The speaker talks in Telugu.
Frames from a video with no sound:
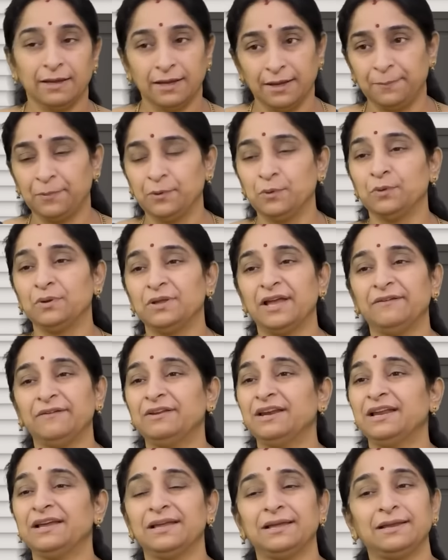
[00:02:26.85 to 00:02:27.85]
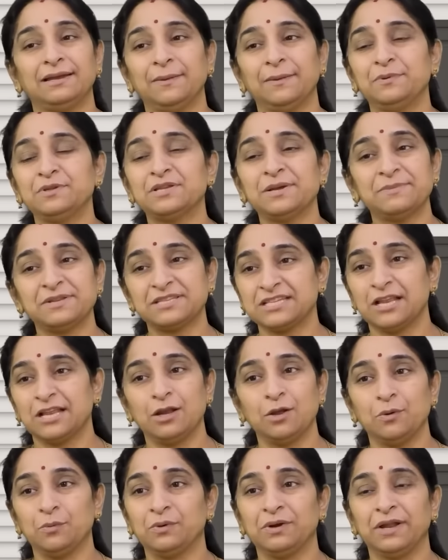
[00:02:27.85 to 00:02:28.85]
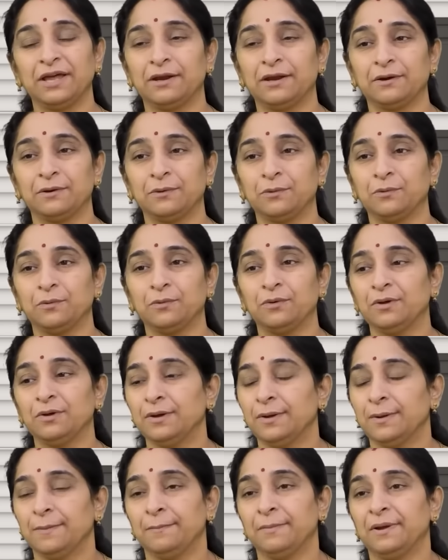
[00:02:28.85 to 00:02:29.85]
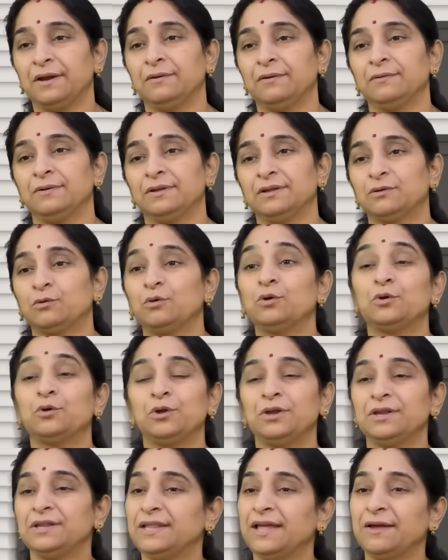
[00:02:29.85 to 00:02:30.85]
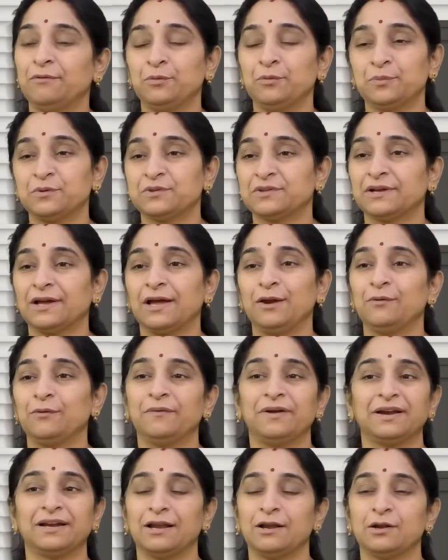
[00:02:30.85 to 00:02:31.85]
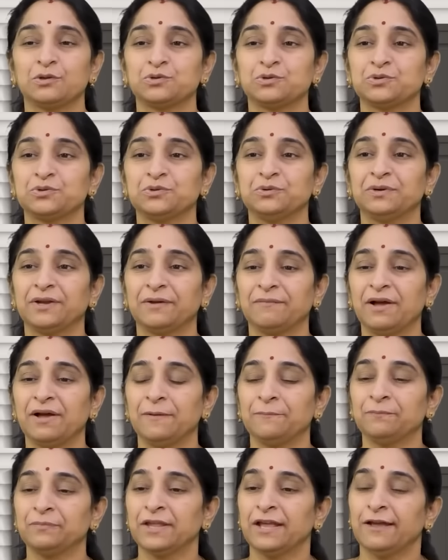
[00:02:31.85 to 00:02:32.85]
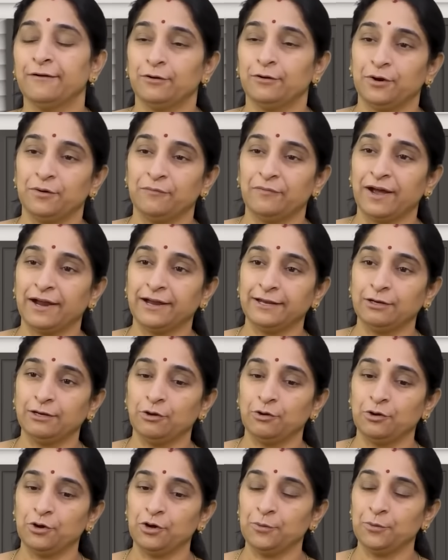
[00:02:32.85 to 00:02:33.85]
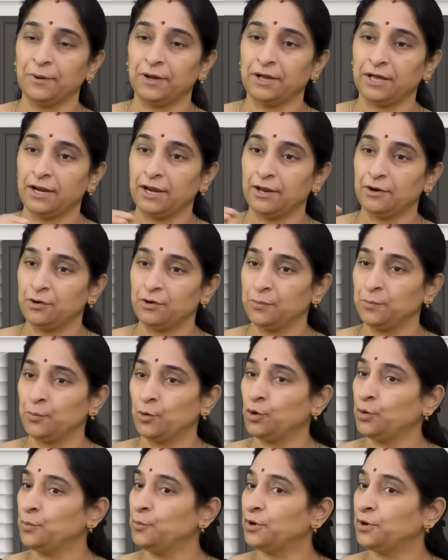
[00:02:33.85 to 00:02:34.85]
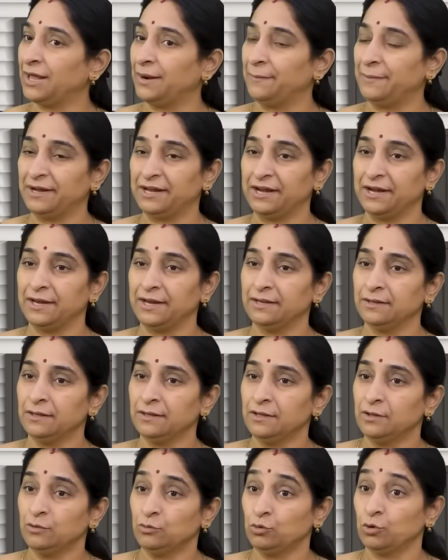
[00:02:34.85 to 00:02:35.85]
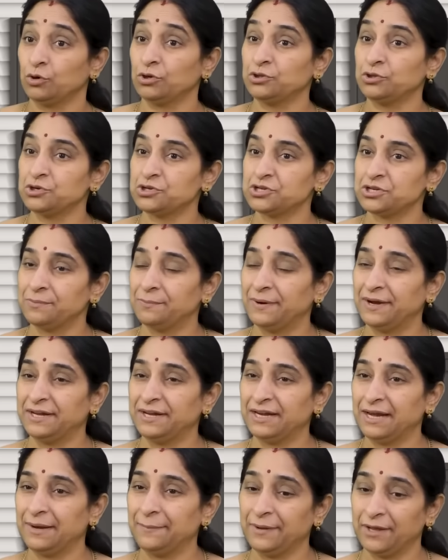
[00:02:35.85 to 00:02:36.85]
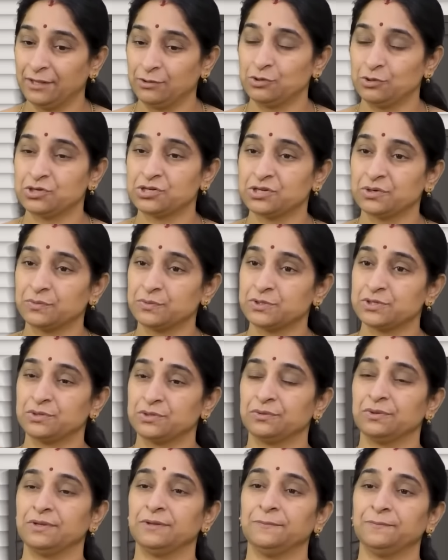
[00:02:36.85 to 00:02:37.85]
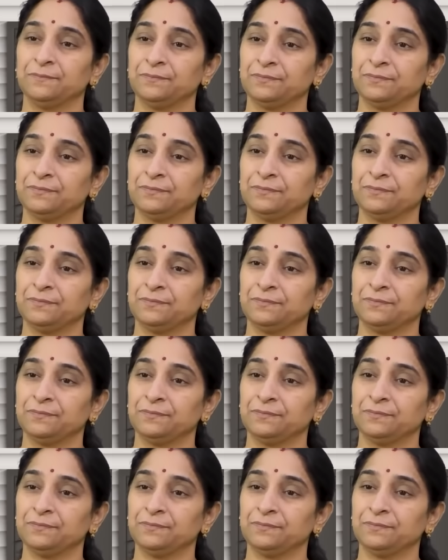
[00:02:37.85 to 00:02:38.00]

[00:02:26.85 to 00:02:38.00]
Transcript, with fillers: ఇప్పుడు ఏదైనా డబ్బు సమస్యల్లో ఉన్నారనుకో మనం కొన్ని కొన్ని దేవుడి పుస్తకాలు అట్లా చూస్తుంటామా వాకిట్లో రెండు పక్కల రెండు బొగ్గు ముక్కలు పెట్టండి దురదృష్టం బయటికి వెళ్ళిపోయి అదృష్టం వస్తుంది